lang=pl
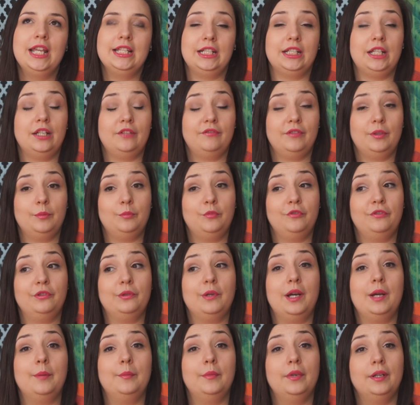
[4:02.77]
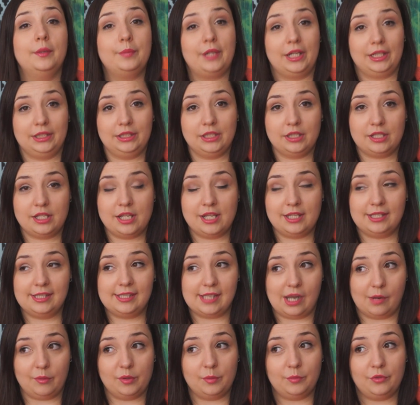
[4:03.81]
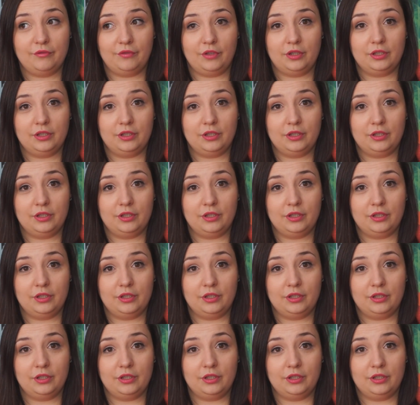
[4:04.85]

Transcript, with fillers: Tak jak Wam mówiłam, praktycznie cały mój